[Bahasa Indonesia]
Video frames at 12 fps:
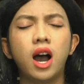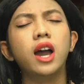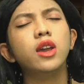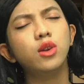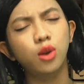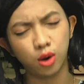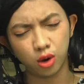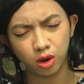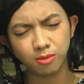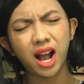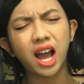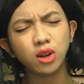Ayo dong,
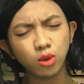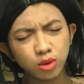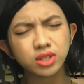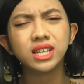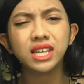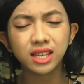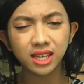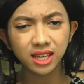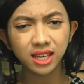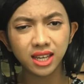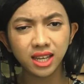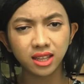makan dulu
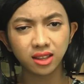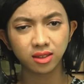sedikit.